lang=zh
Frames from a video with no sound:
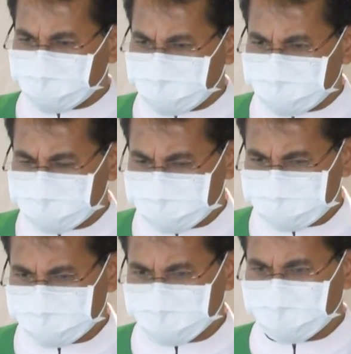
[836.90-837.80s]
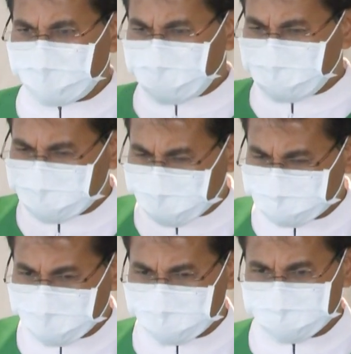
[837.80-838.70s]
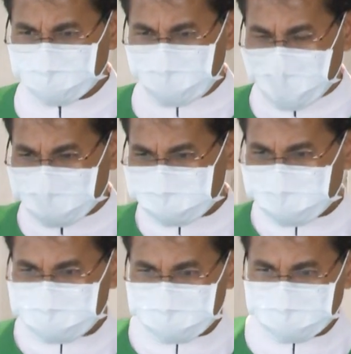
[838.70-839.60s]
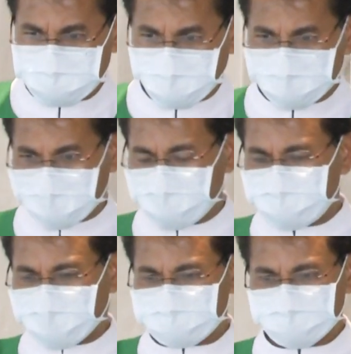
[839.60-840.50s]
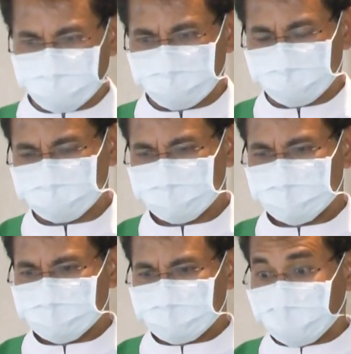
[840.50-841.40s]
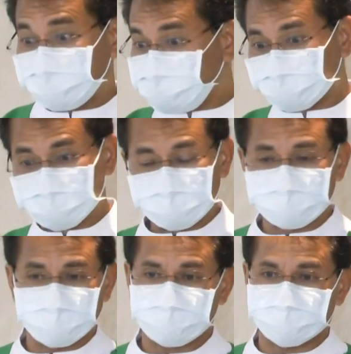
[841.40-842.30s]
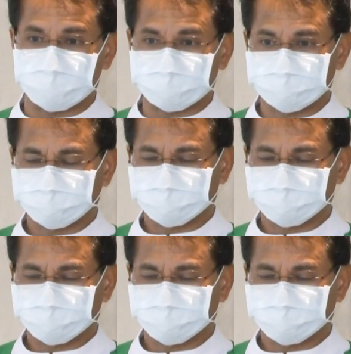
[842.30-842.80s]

到了一些事情，我们要天主马上伸手来帮助我们来处理这些事情。